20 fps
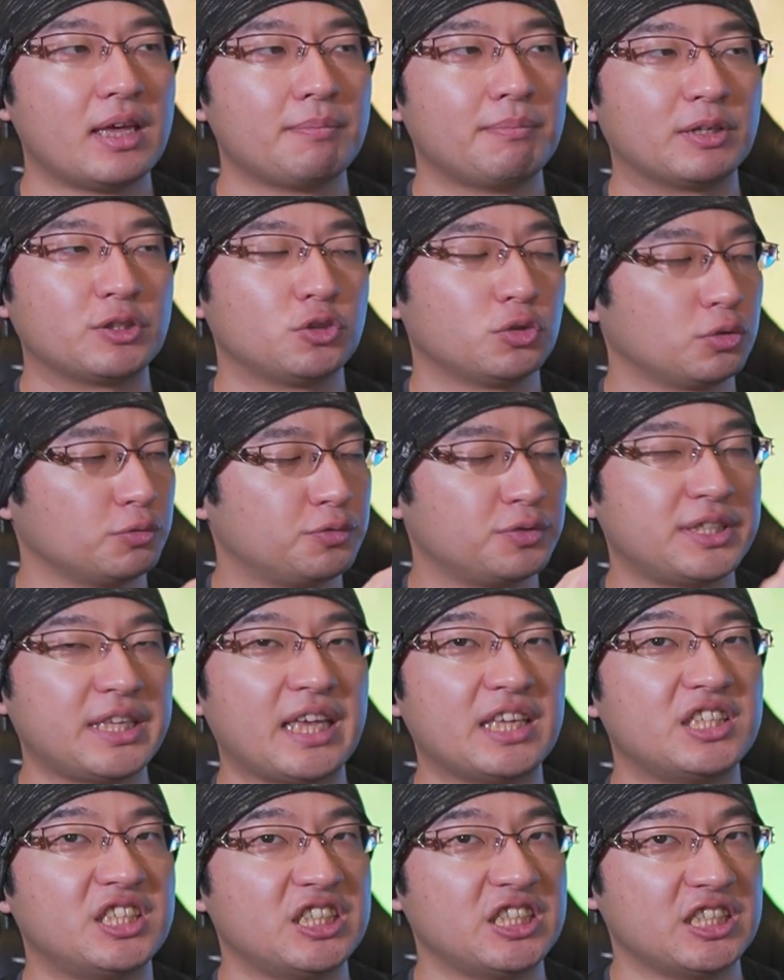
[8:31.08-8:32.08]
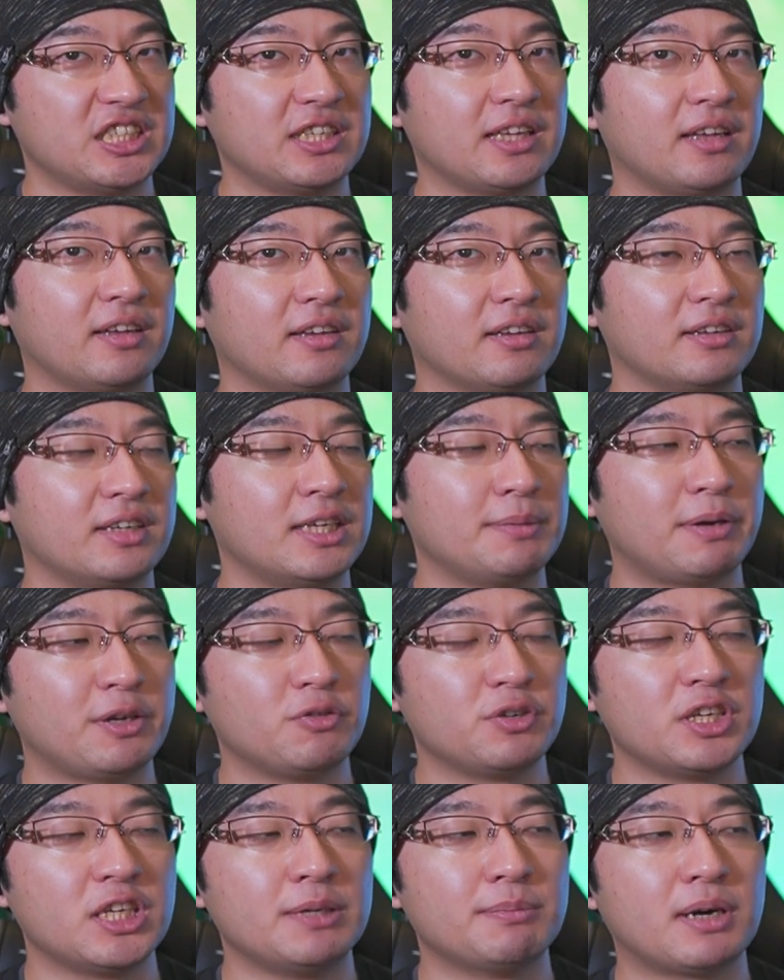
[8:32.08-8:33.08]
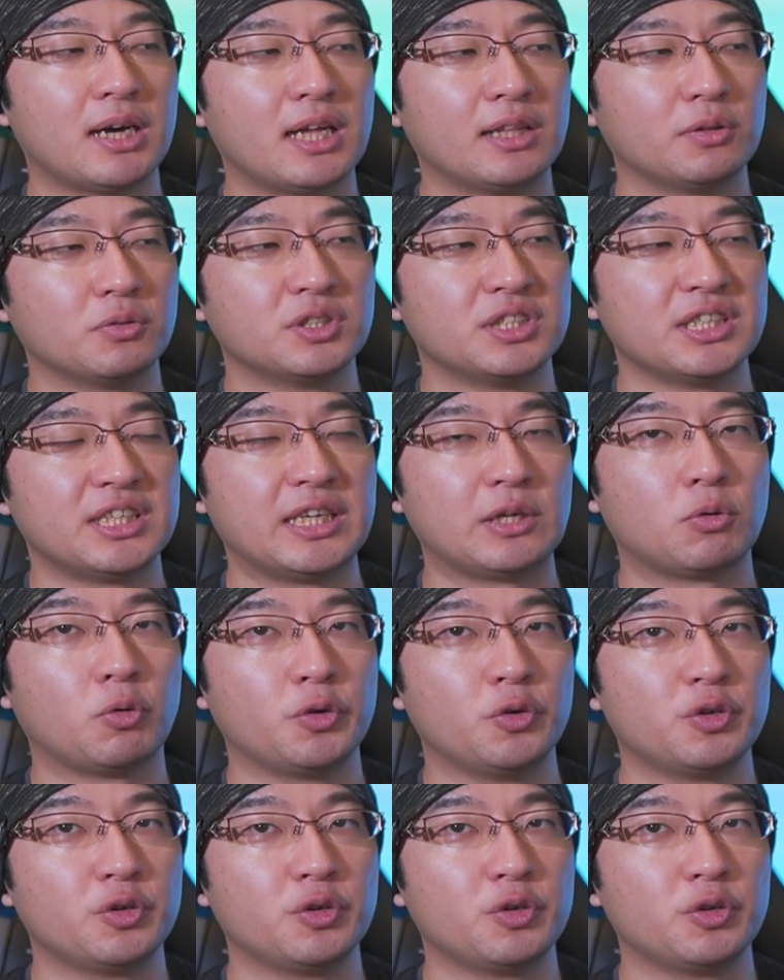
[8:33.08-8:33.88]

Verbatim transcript: まあ、ちょっと不整地、うん、今、今の時期、